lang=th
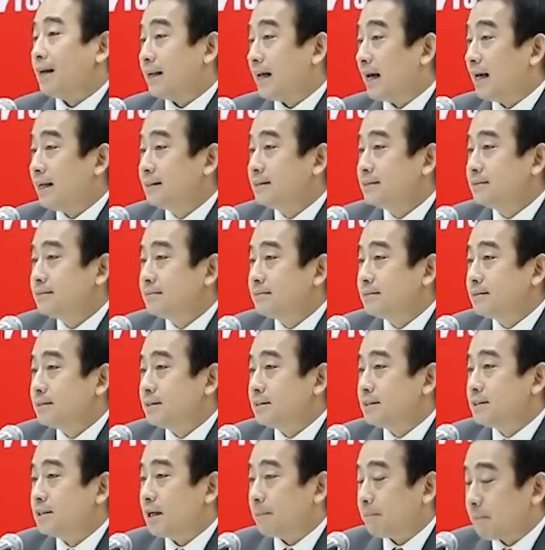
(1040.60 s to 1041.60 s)
ทนั้น
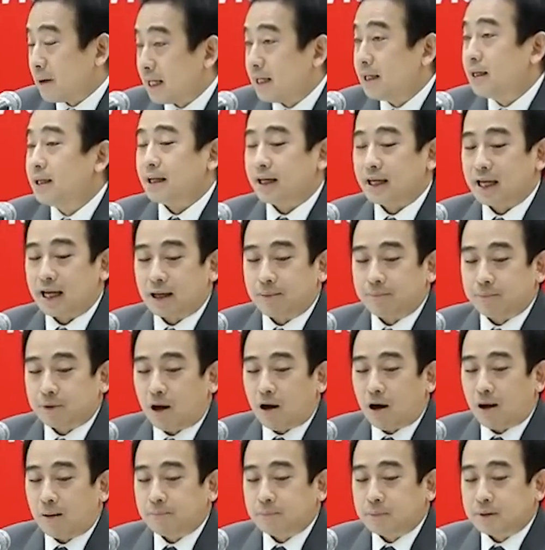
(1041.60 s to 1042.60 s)
จะเป็นหนึ่งในคำ
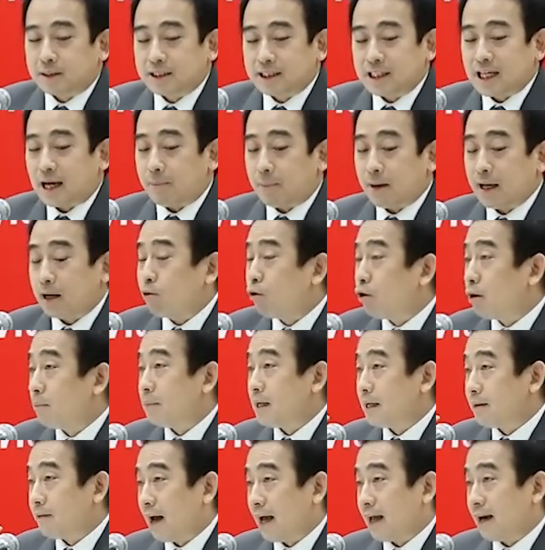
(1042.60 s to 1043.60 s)
ตอบที่ทำให้คน
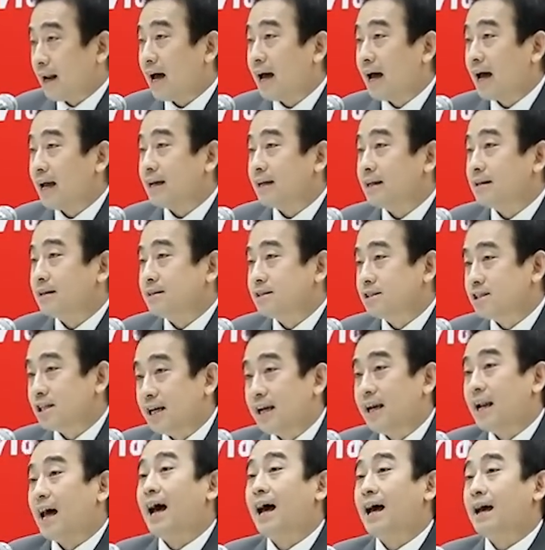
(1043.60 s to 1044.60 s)
มีรายได้ช
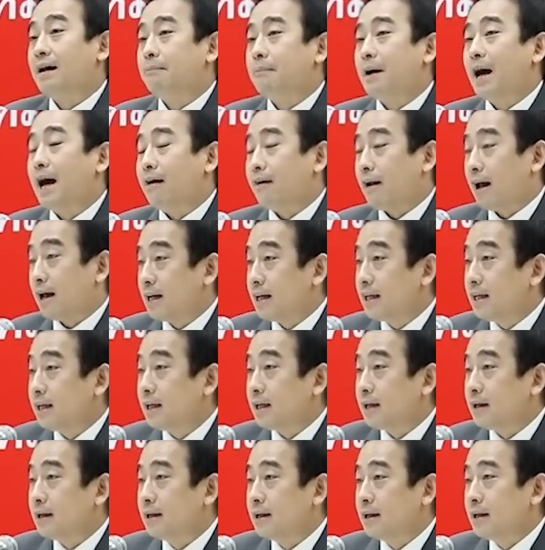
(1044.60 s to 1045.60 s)
นะภาระห
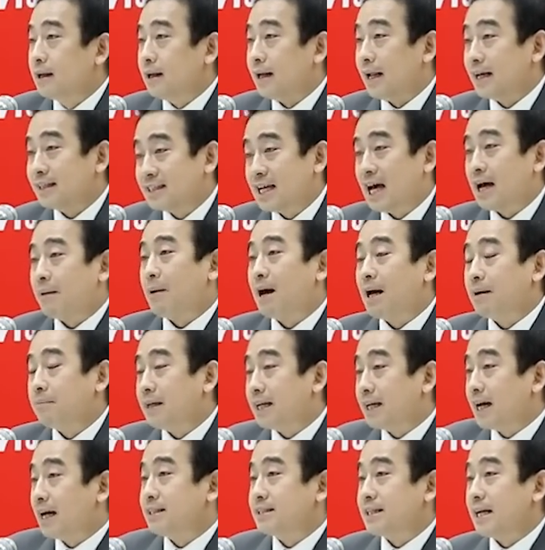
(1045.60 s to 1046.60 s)
นี้และสามารถ
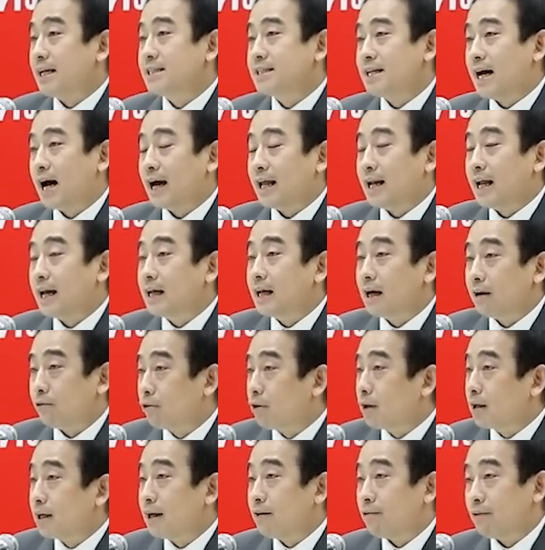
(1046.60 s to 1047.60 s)
มีการใช้จ่ายได้อย่าง
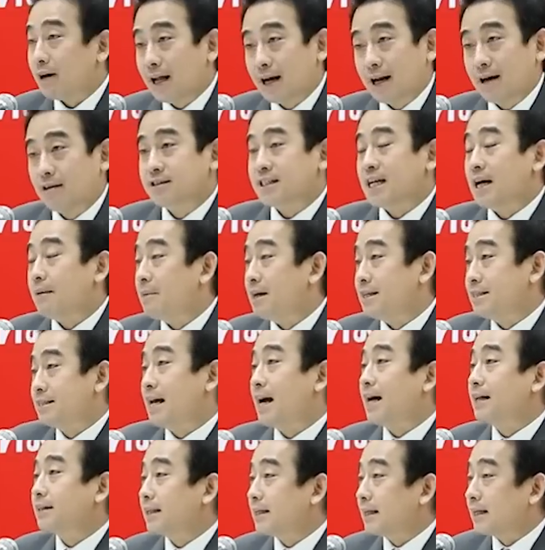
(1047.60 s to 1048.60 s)
รวดเร็วและเราสามารถ
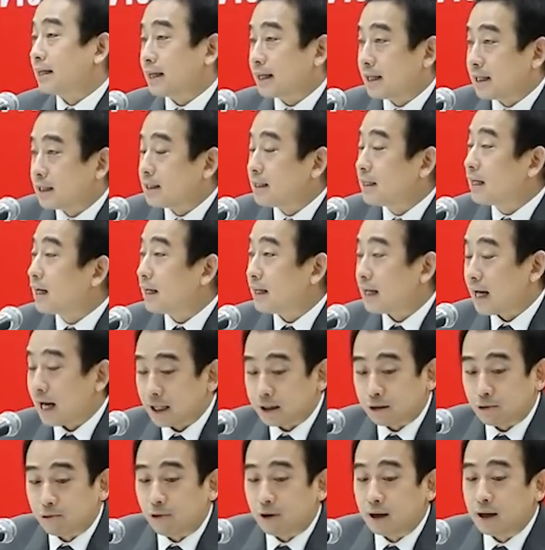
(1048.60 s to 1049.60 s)
สร้างเศรษฐกิจที่ขยา
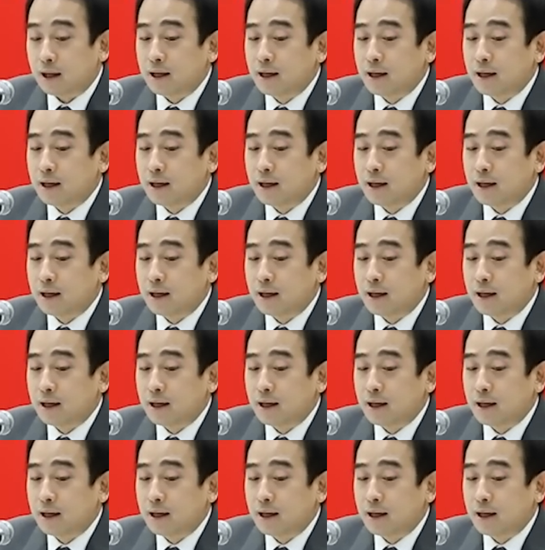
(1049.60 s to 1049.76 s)
ยตัว